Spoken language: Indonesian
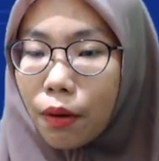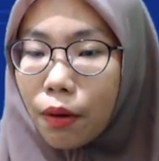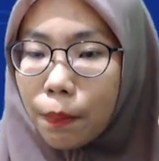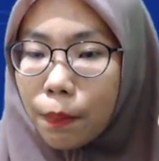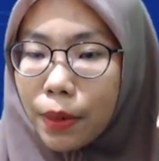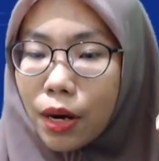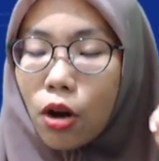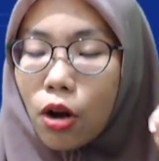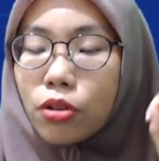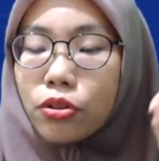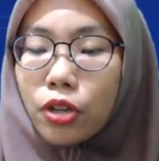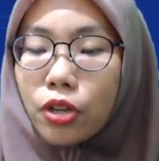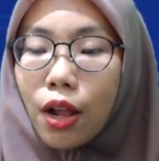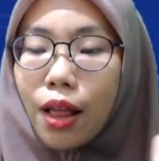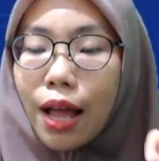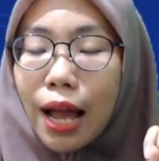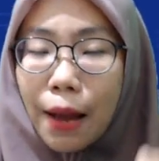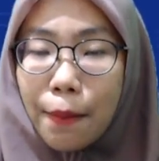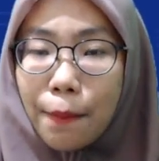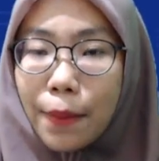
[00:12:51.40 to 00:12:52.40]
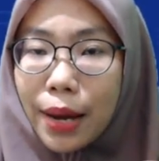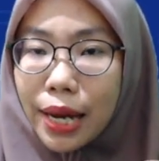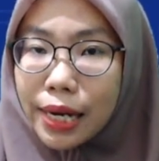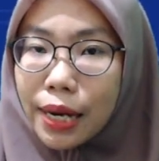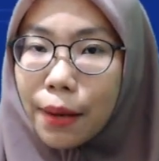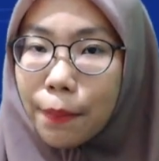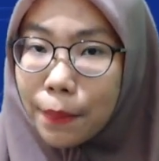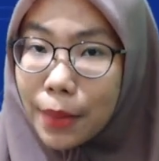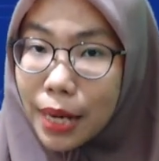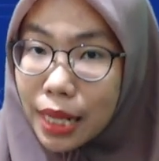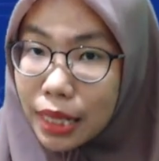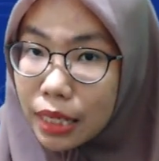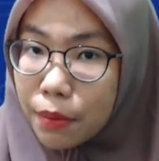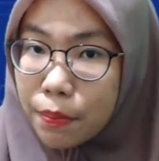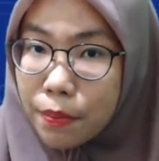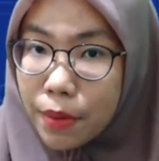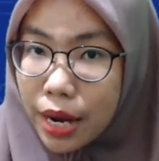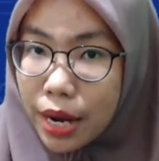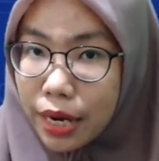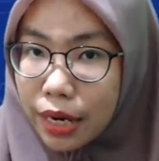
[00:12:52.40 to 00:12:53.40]
pengontrol hama yang paling
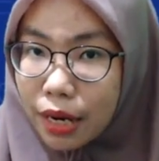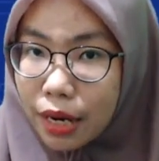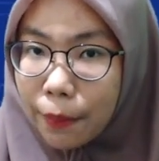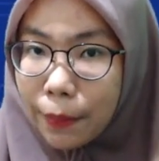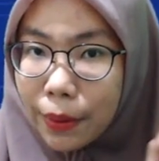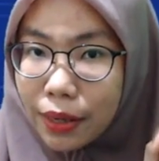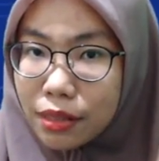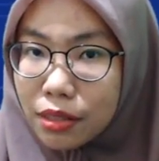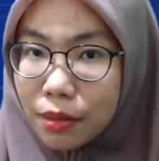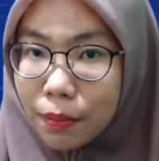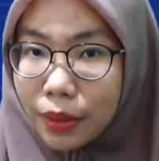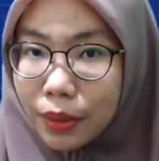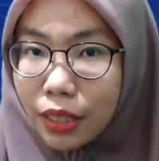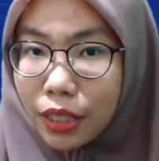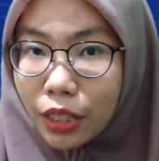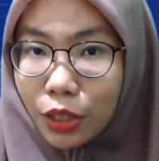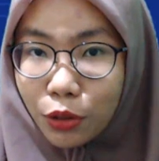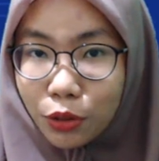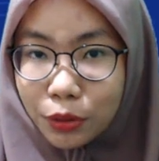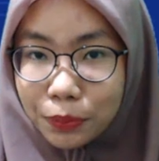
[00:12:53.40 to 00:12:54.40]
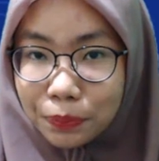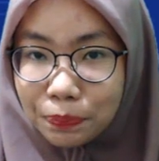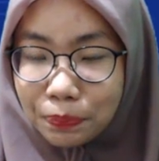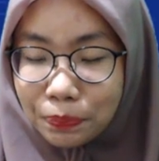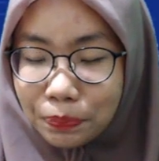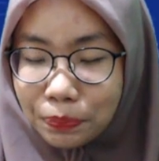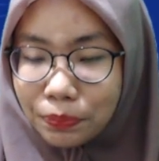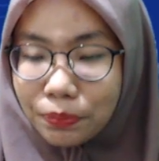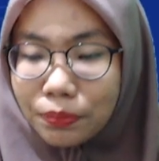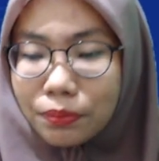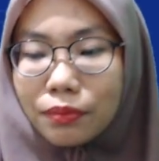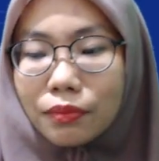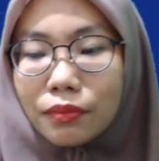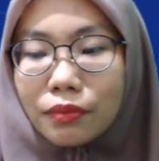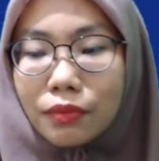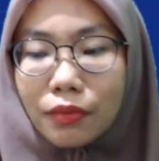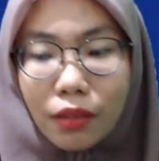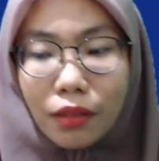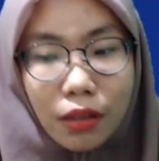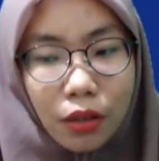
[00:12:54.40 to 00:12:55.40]
baik. Apakah seperti itu?
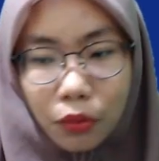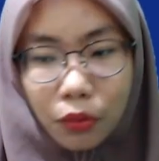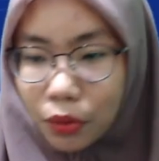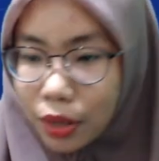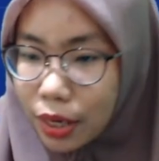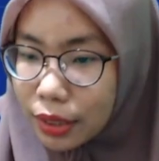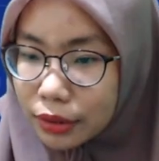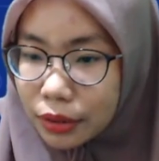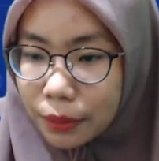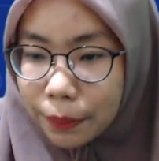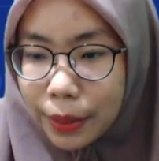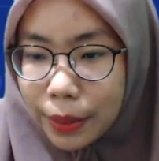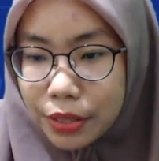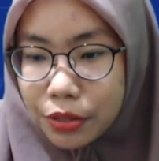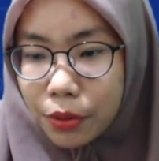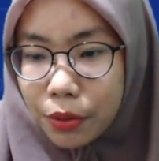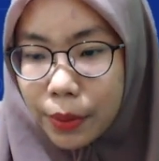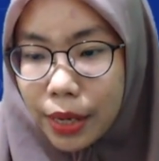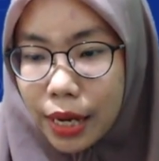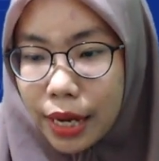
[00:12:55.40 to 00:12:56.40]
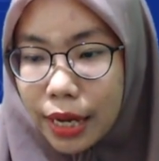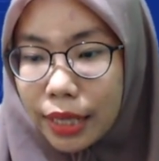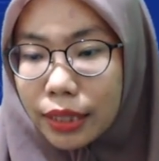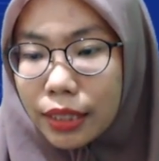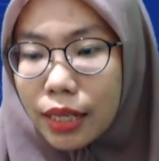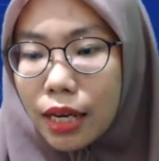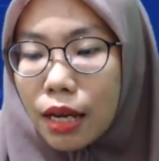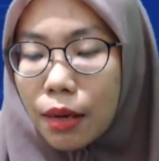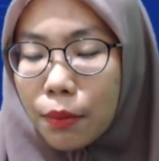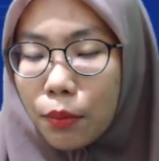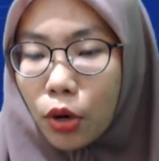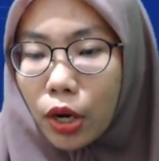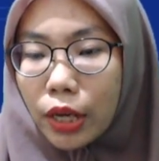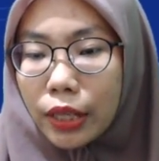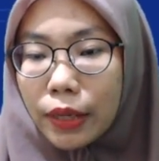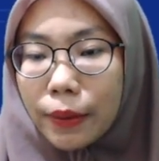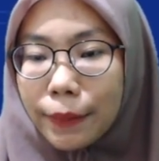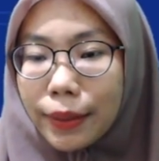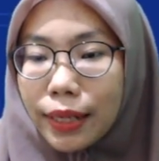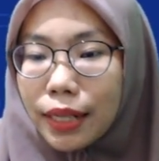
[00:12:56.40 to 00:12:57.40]
Kurang tepat sobat,
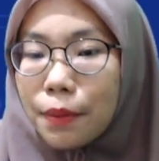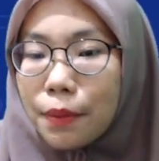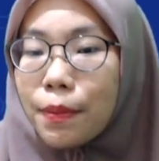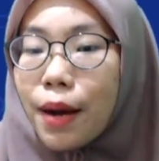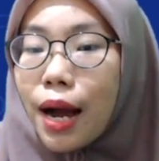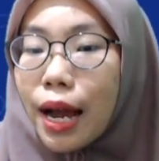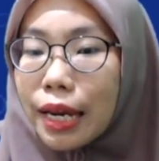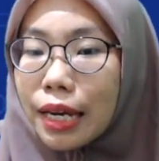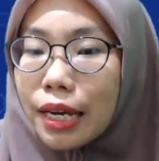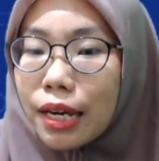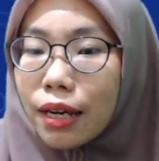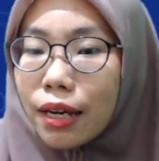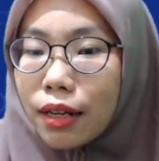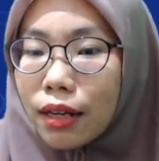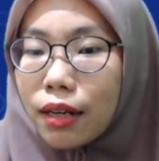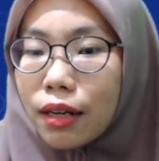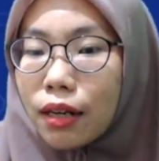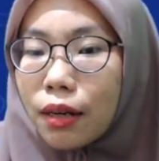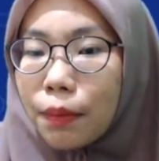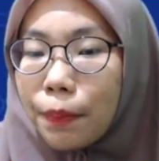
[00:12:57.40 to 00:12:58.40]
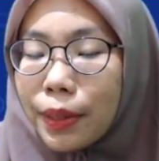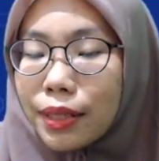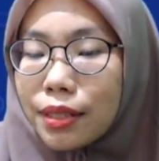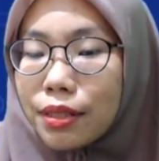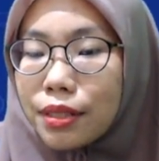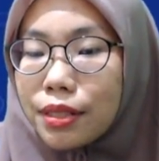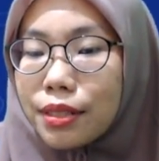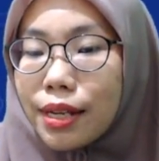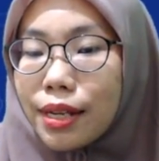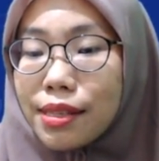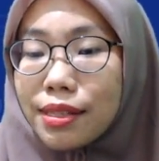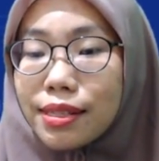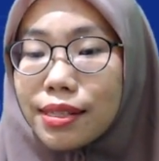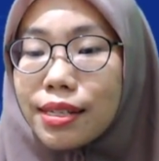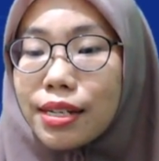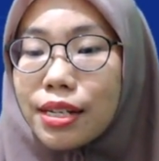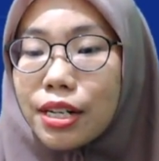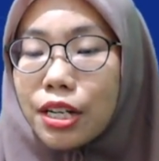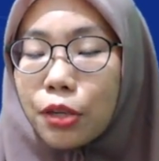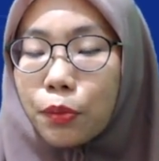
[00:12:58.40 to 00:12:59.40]
bukan yang paling baik. Uh, pesticide
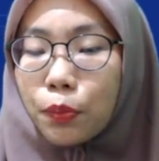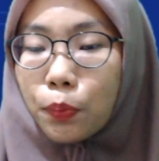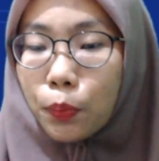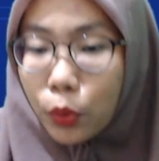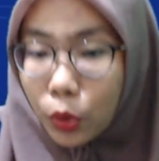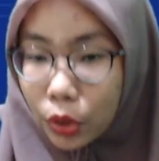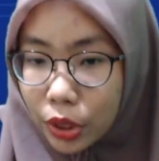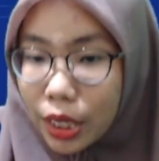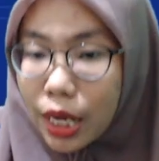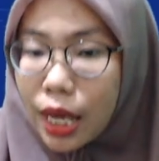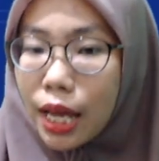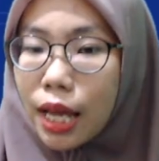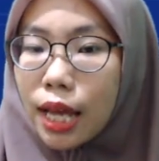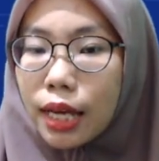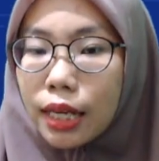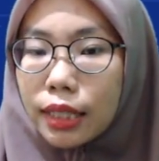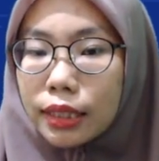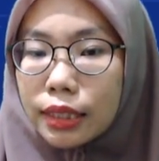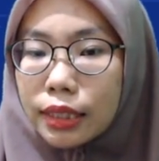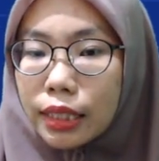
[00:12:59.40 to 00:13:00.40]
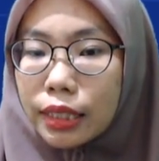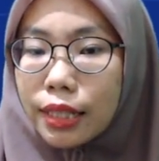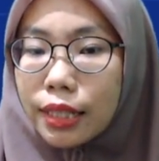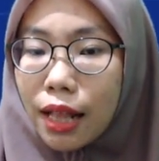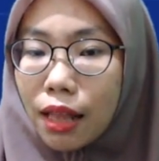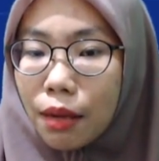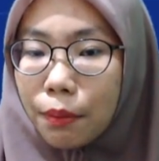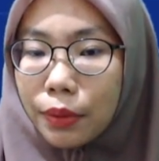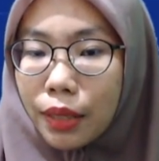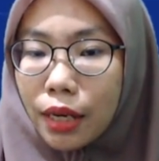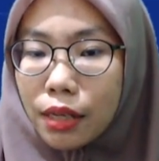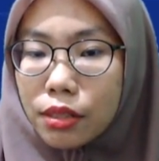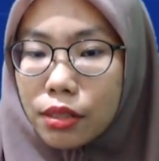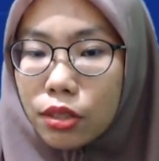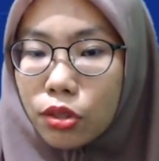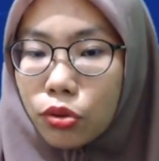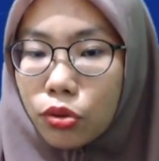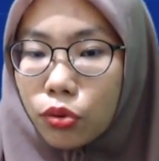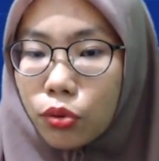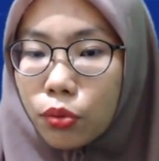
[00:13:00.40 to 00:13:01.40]
sendiri pun di dalam teks
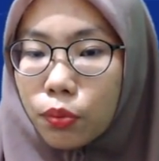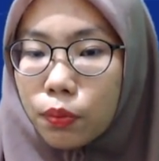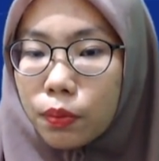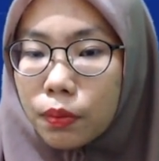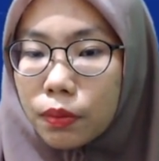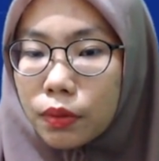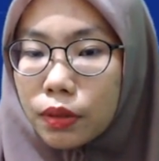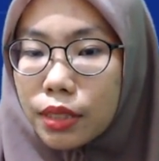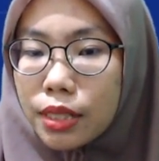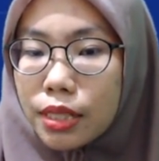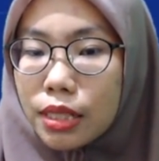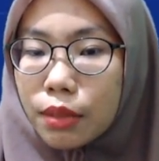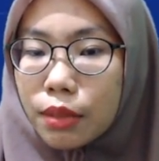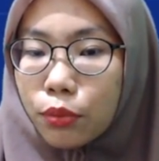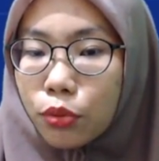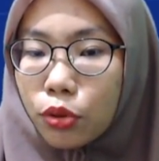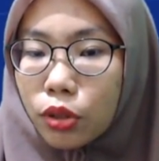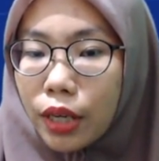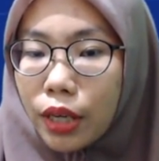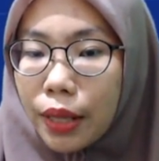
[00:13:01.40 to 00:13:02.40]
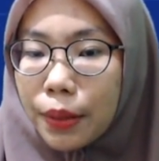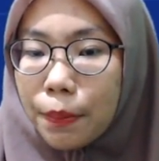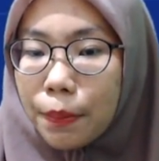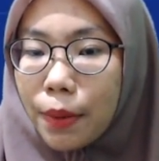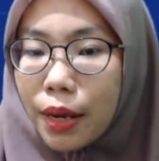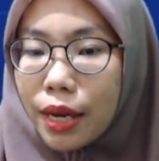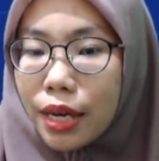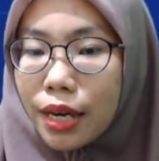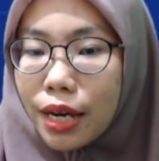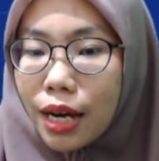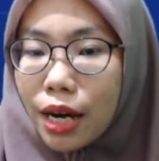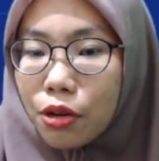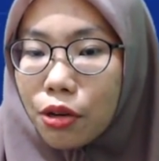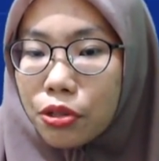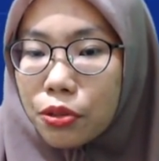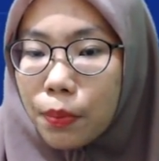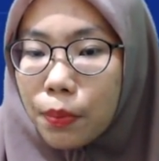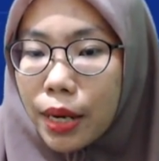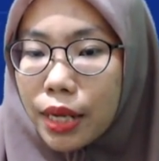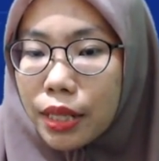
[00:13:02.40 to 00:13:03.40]
itu disebutkan may
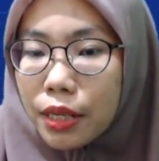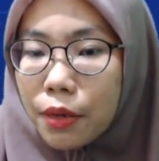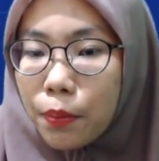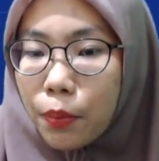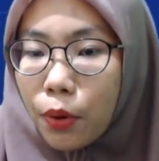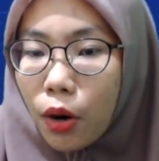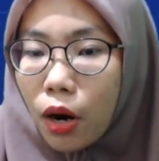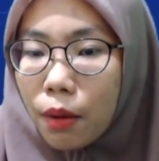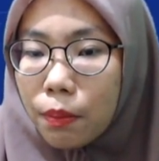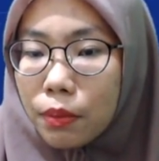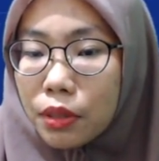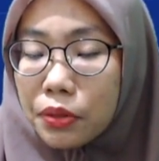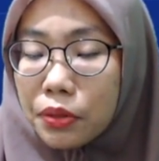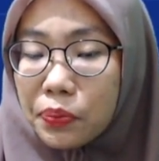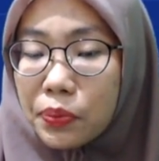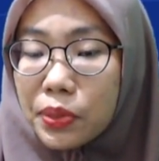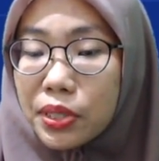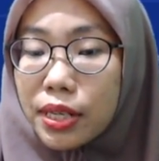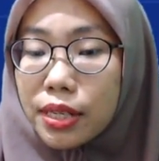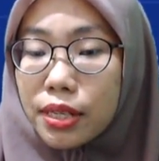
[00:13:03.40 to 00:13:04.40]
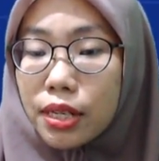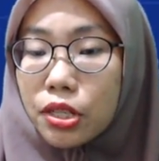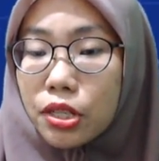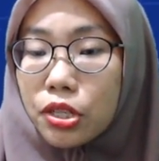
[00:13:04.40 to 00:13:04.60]
cause many problems, bisa saja